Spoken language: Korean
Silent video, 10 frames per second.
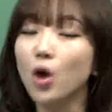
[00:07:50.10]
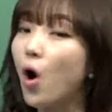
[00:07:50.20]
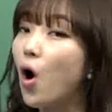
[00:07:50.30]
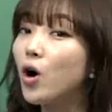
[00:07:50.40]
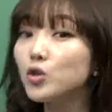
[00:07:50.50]

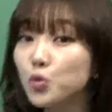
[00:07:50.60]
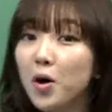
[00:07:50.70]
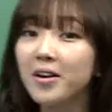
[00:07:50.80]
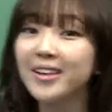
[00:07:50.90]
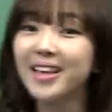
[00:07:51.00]
더
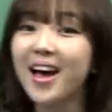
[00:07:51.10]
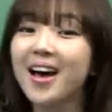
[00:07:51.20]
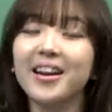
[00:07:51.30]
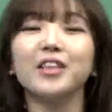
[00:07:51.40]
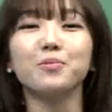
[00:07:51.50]

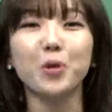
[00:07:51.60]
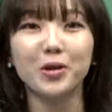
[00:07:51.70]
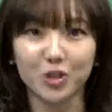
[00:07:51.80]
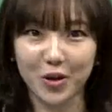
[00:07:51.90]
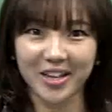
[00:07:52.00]
수월하다 라는
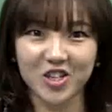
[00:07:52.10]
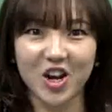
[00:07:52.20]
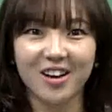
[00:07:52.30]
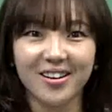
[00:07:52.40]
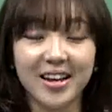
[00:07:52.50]
표현이
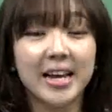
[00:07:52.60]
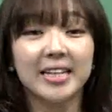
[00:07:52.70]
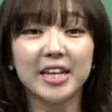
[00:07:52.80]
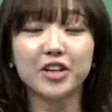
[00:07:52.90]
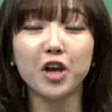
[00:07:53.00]
되겠죠.
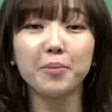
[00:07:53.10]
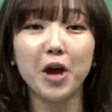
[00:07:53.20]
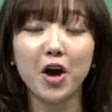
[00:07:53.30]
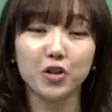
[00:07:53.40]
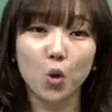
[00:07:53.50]
자,
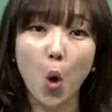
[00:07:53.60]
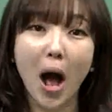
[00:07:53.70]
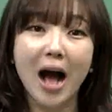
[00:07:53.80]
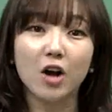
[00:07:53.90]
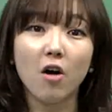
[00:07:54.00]
그러면
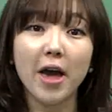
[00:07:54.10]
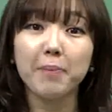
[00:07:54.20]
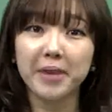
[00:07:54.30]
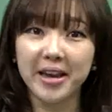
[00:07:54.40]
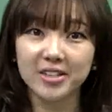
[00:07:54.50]

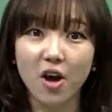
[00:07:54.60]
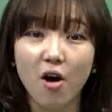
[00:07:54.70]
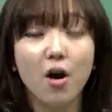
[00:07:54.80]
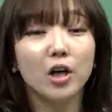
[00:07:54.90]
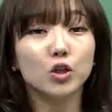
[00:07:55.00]
과거에
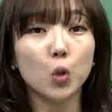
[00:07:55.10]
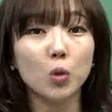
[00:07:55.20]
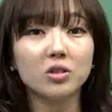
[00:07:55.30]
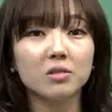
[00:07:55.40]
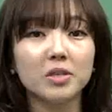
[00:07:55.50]
비해서
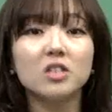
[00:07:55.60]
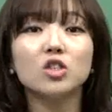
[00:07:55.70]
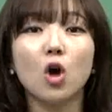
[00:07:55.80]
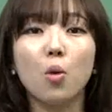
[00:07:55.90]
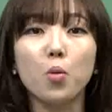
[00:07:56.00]
요즘은
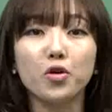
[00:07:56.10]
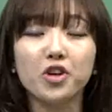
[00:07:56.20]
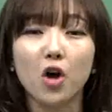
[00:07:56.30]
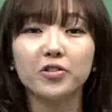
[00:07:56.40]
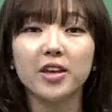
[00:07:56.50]

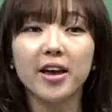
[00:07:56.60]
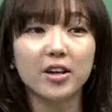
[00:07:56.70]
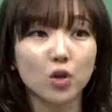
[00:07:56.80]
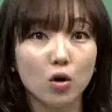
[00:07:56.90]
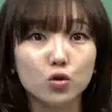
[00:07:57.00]
정보를
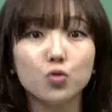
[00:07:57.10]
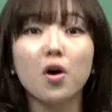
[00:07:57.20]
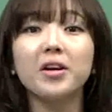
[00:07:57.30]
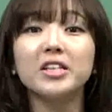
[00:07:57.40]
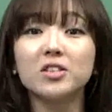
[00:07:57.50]
얻기가 더
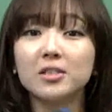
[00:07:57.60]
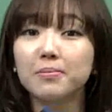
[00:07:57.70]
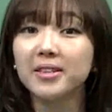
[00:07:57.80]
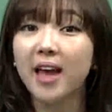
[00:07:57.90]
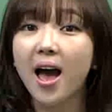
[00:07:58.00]

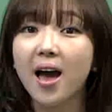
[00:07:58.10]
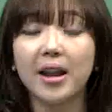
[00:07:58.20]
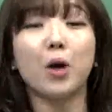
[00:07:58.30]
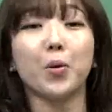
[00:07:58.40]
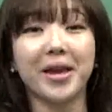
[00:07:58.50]
수월해졌습니다
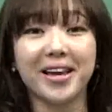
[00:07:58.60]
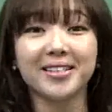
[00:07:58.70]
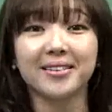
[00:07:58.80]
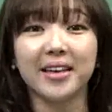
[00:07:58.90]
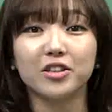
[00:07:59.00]
라고
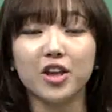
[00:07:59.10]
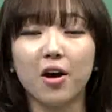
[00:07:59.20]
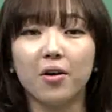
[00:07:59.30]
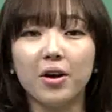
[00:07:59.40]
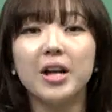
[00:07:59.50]
얘기하실
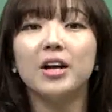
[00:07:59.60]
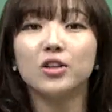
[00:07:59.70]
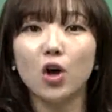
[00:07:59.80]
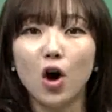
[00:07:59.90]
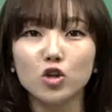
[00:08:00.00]
때는요.
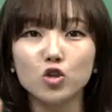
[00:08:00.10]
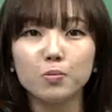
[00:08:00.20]
더